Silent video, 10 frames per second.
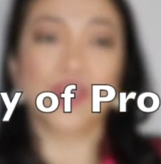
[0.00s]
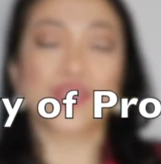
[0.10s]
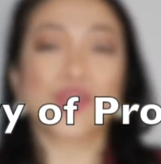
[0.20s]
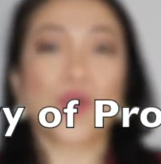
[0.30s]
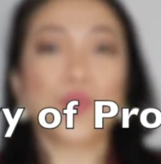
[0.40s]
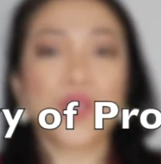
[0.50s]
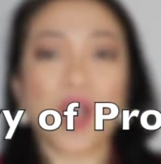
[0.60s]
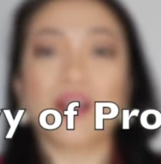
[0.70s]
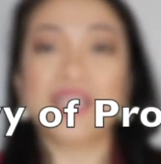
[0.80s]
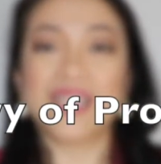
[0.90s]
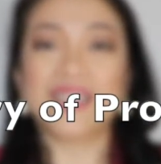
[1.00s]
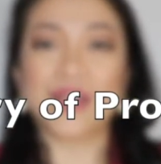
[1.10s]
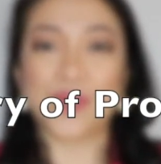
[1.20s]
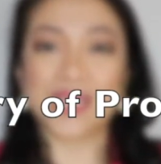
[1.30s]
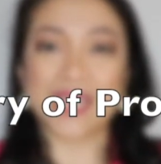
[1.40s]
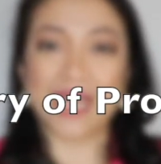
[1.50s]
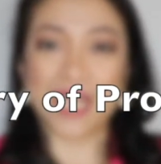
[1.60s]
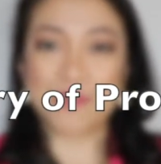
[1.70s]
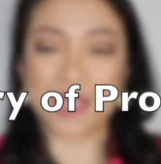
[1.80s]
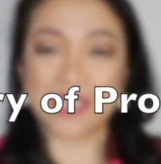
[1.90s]
So, we are in a direct
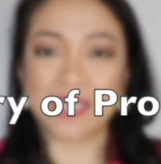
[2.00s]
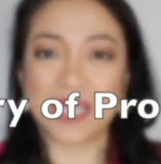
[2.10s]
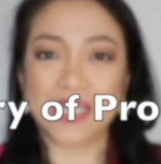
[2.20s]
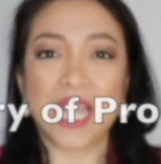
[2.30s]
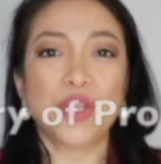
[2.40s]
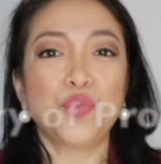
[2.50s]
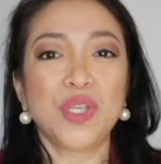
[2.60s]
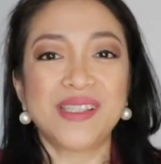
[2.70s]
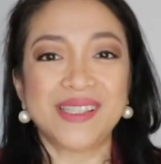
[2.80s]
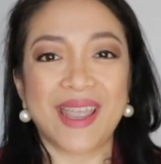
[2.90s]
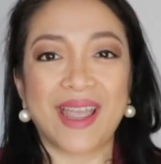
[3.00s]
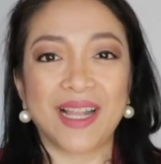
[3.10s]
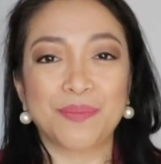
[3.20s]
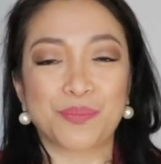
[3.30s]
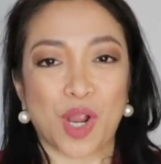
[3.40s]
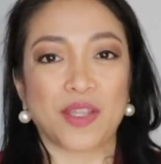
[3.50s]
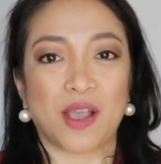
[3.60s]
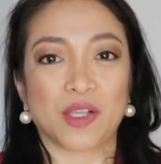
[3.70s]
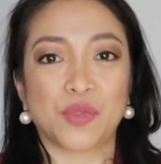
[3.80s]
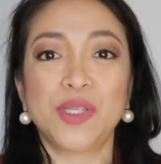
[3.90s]
selling business and we sell
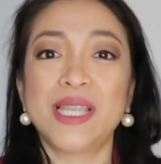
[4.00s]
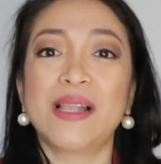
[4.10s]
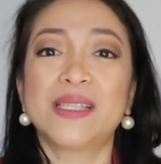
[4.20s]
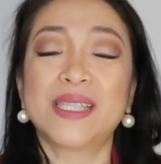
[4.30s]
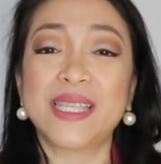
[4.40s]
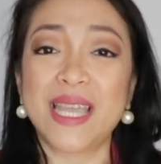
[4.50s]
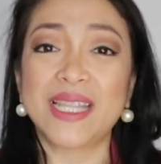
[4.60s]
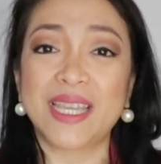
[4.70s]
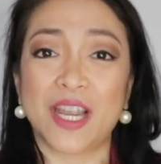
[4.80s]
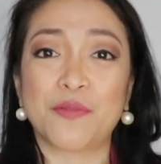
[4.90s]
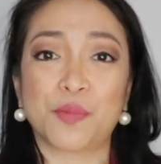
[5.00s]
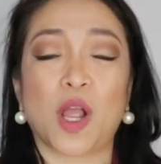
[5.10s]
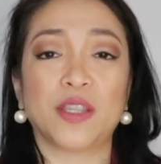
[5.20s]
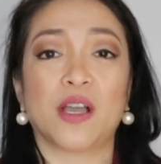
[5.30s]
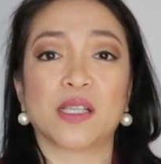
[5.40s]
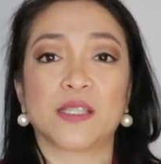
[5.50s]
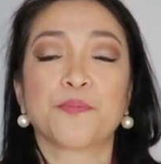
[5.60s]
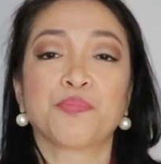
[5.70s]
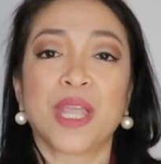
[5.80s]
products. We sell skincare products.